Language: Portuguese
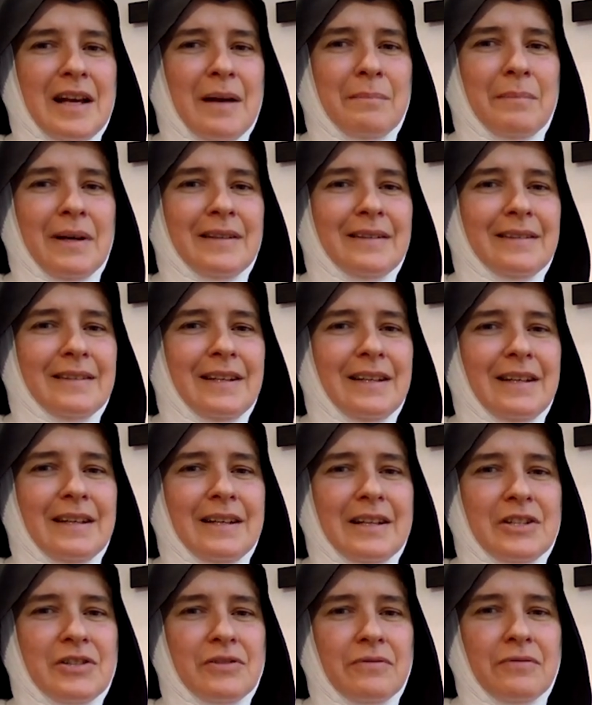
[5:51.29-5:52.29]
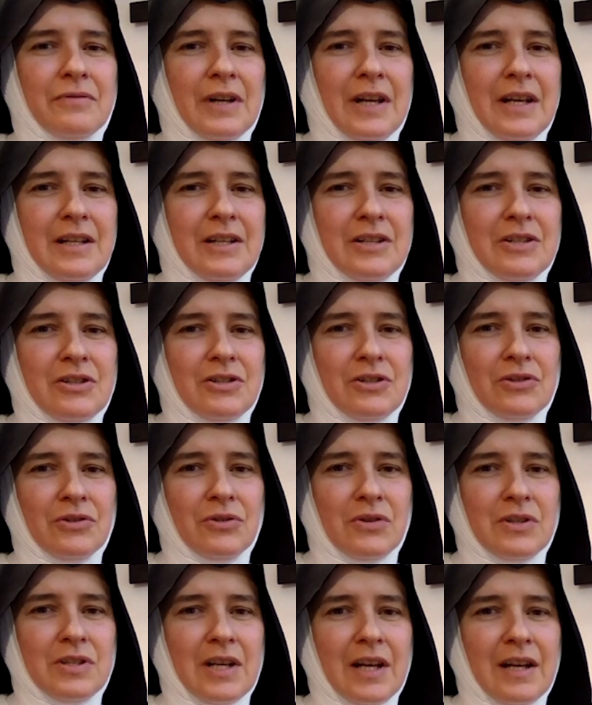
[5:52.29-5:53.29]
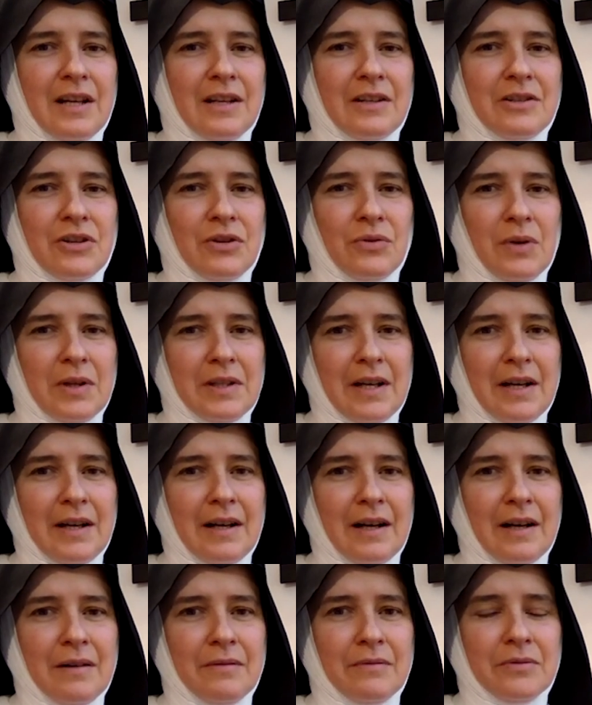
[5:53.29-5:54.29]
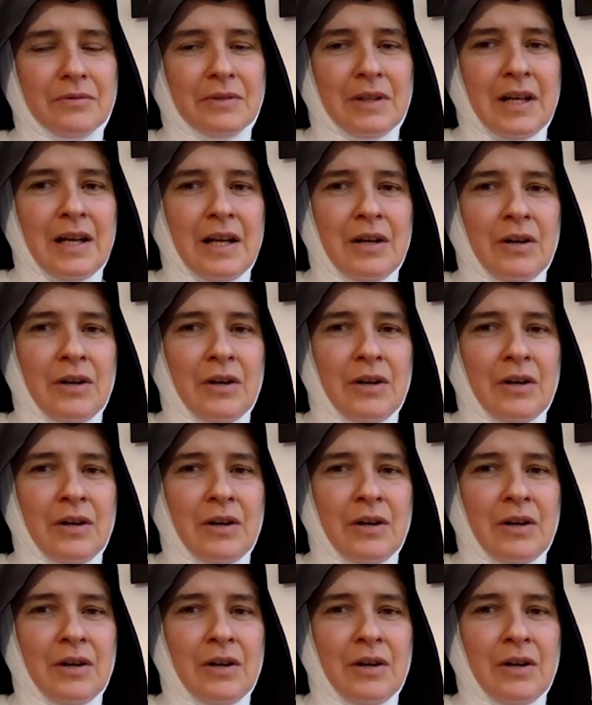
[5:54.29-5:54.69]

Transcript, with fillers: a bandeira de frente de todos aqueles que o atacavam.